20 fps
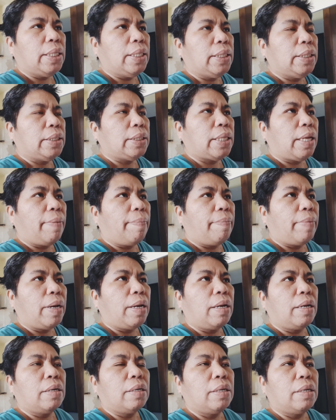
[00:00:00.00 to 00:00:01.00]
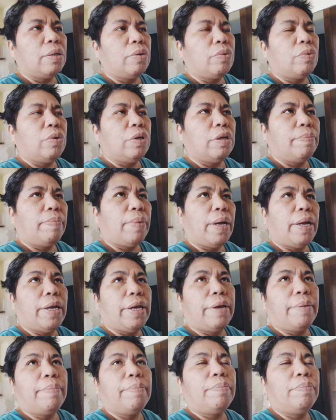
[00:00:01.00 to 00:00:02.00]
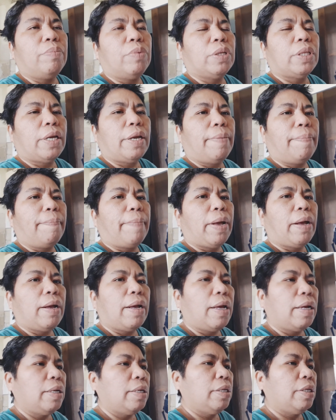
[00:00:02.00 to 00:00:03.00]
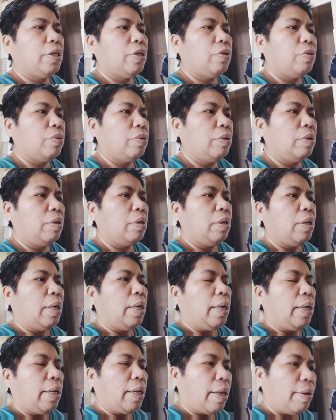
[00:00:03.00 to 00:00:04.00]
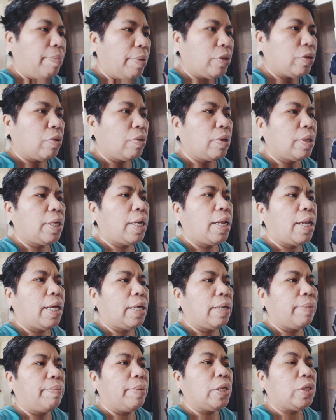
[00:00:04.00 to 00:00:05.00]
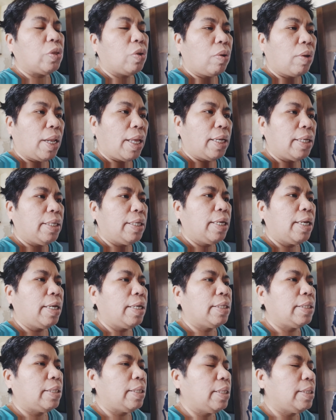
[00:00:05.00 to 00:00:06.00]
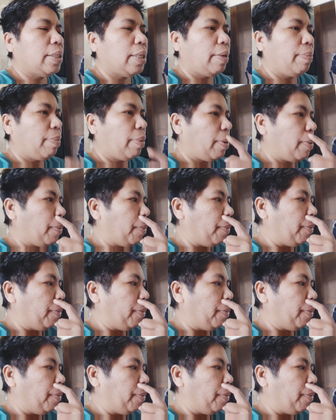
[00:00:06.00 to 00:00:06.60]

sama uh, ungkep ayam buat ayam panggang gitu dan besoknya besok lagi hari Senin saya mau